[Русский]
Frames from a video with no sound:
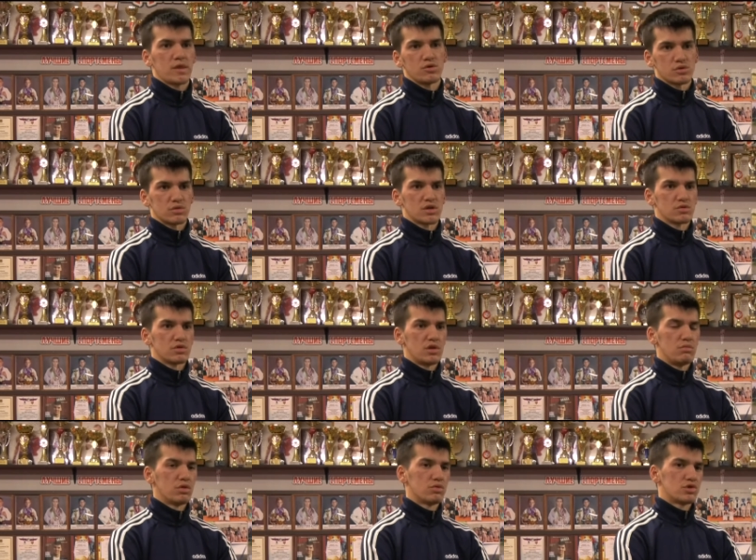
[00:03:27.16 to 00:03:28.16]
То есть у нас вот
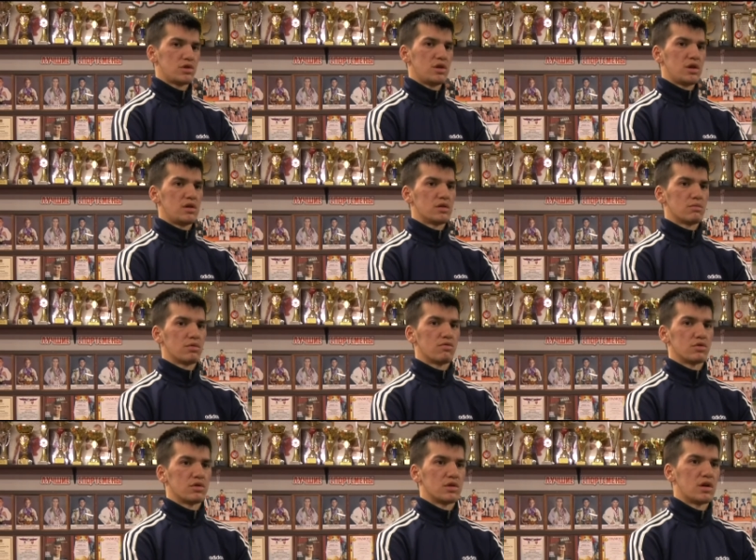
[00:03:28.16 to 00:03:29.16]
неминущих Никита, мы
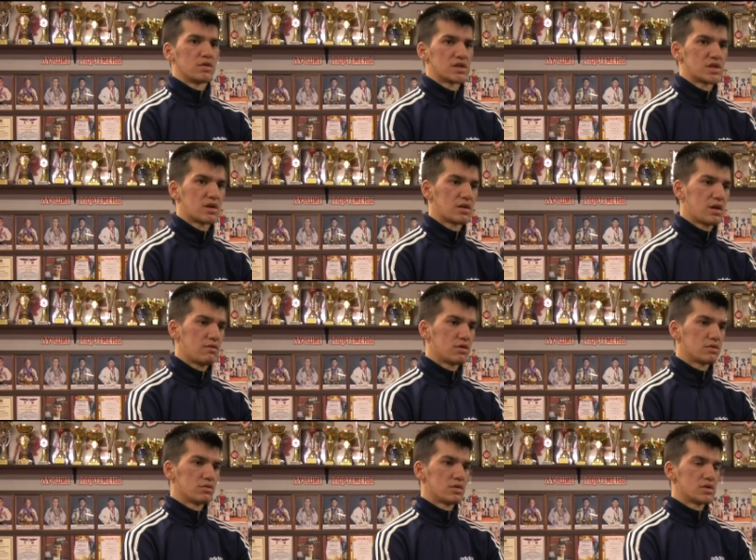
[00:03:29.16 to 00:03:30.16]
вот недавно с Орла
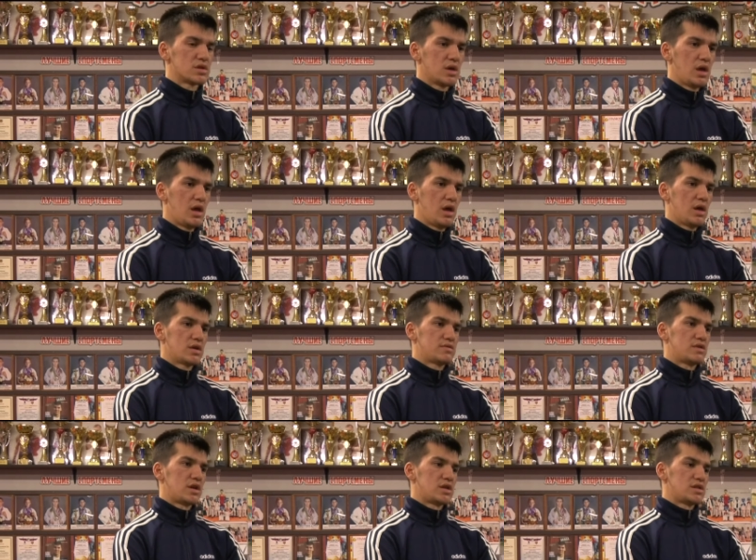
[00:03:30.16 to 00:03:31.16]
вернулись с
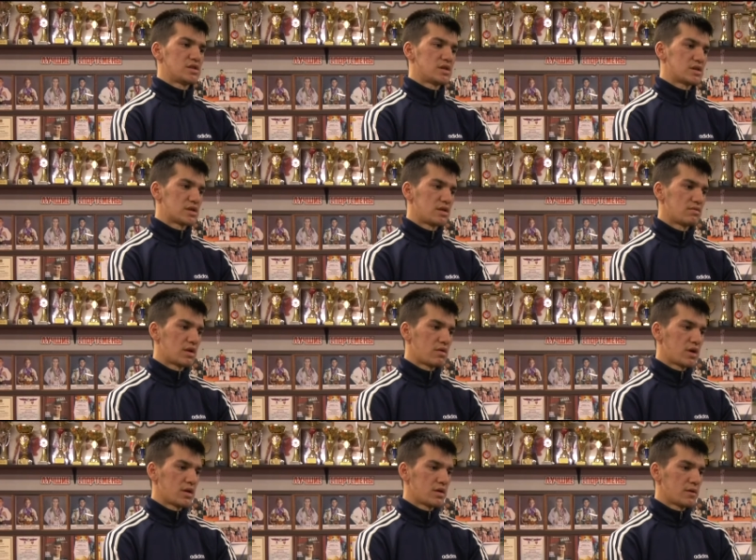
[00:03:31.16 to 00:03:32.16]
всероссийских
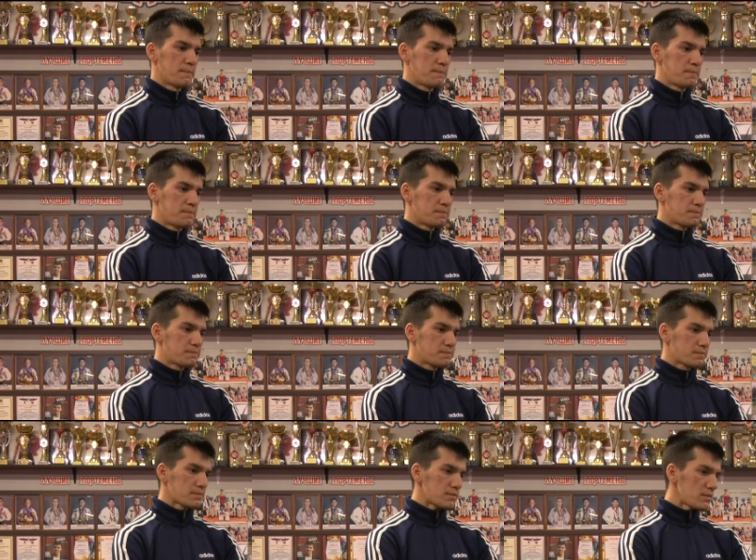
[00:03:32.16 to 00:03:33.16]
соревнований.
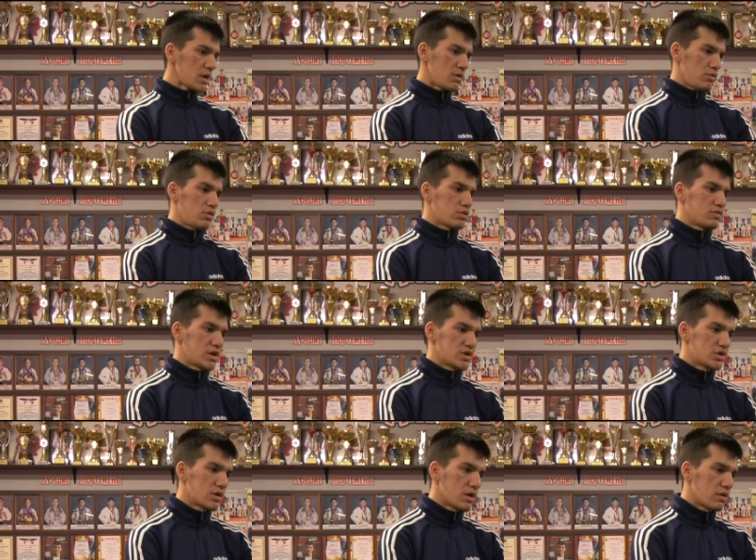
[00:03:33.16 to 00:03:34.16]
У него 20
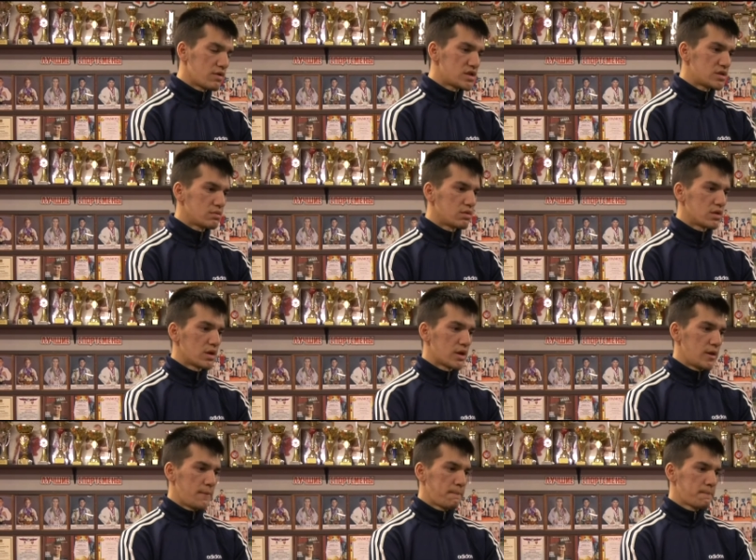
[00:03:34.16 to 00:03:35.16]
человек в весе было,
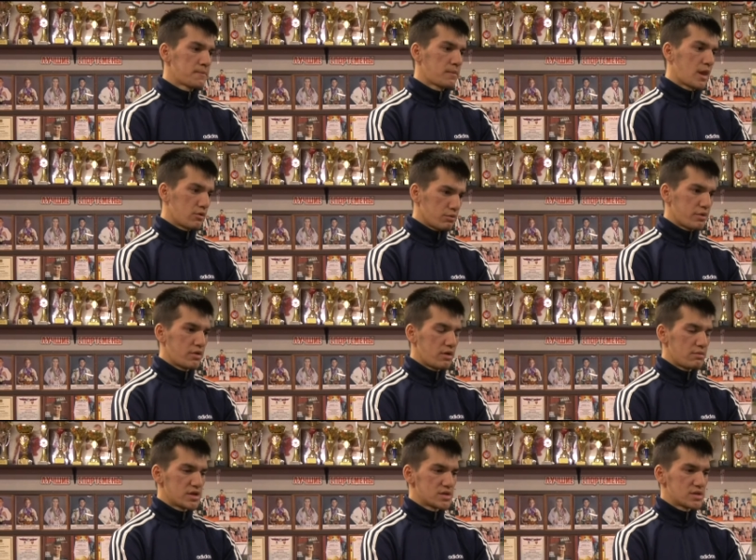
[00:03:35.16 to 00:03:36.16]
он первое
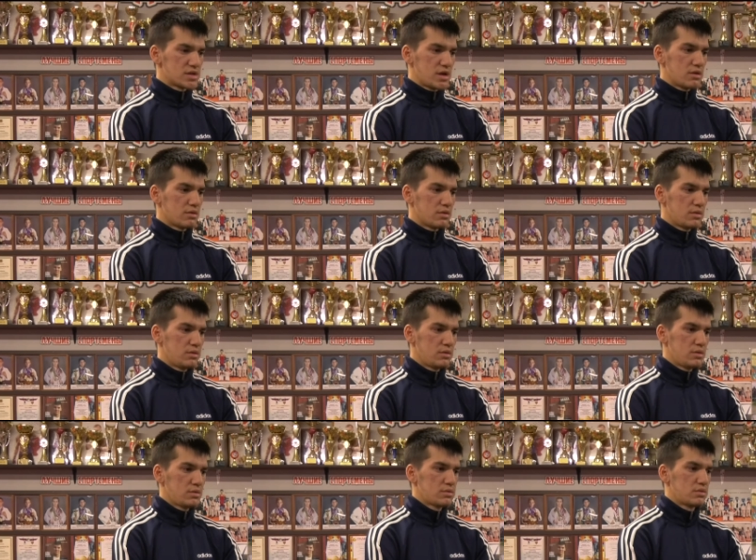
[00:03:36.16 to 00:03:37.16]
место занял,
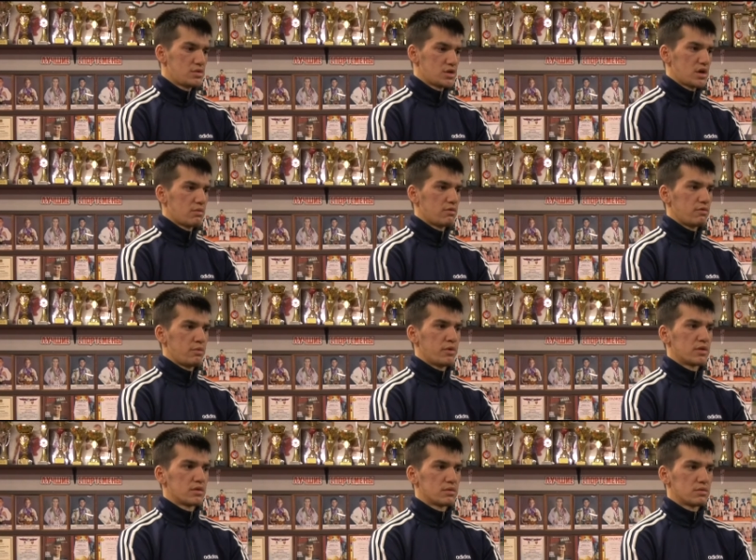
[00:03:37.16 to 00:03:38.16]
то есть как бы
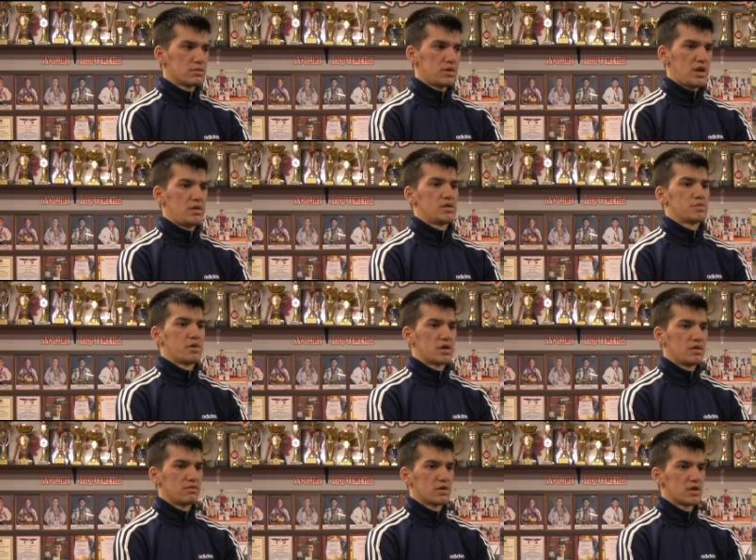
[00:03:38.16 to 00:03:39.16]
выполнил третий
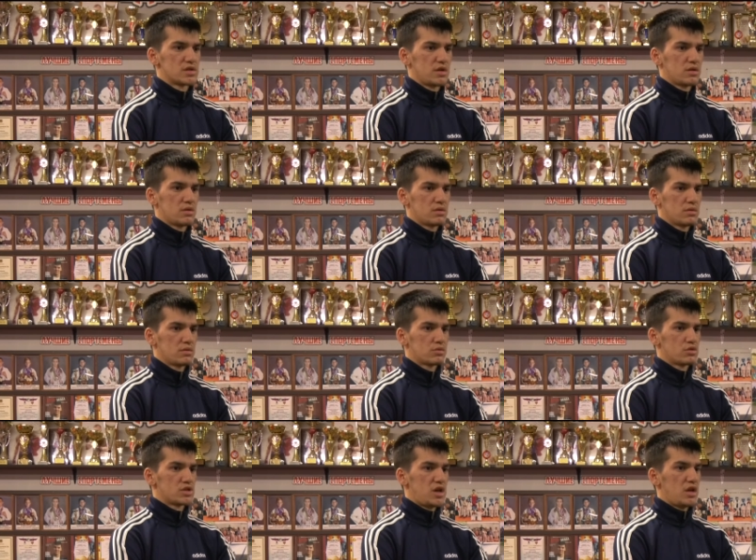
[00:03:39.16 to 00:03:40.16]
спортивный разряд.
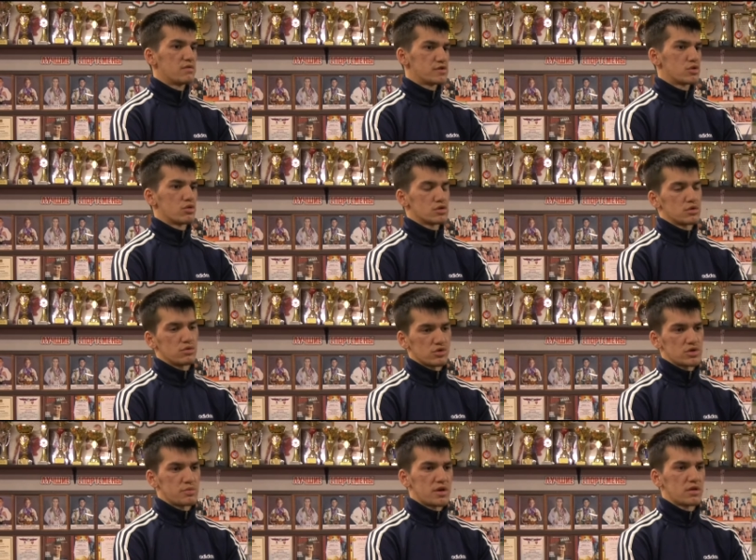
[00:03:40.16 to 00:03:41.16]
То есть третий взрослый
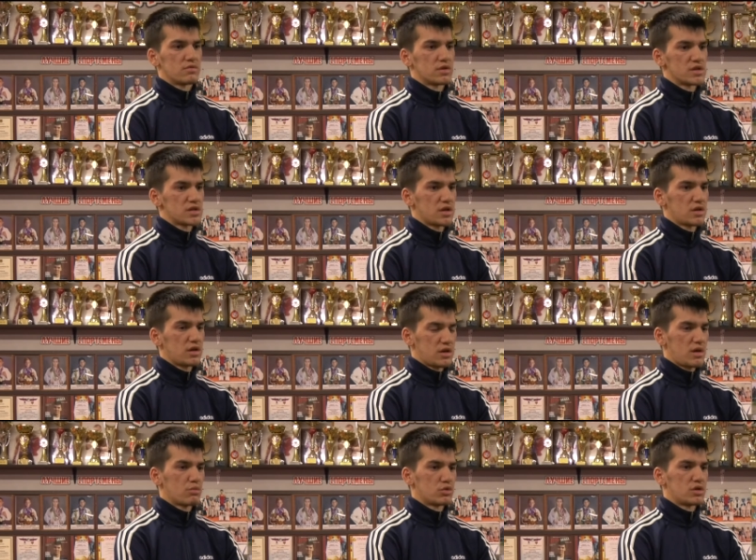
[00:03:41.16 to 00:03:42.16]
уже спортивный разряд, хотя
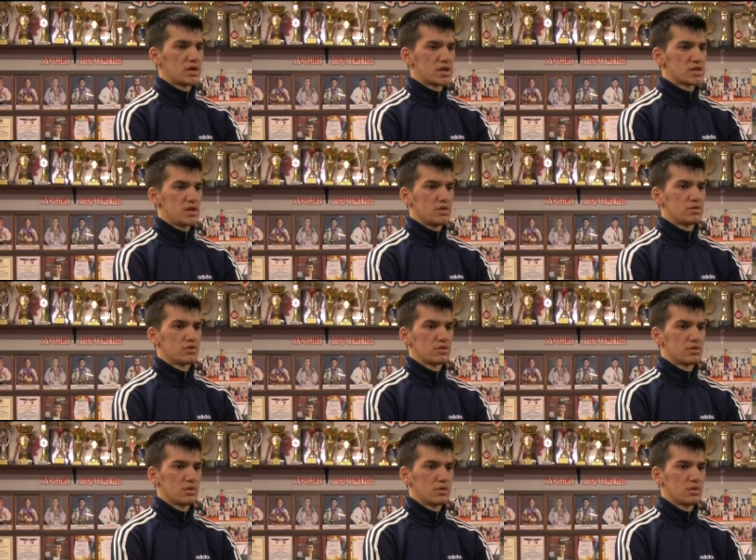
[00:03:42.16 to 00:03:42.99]
ему 13 лет еще.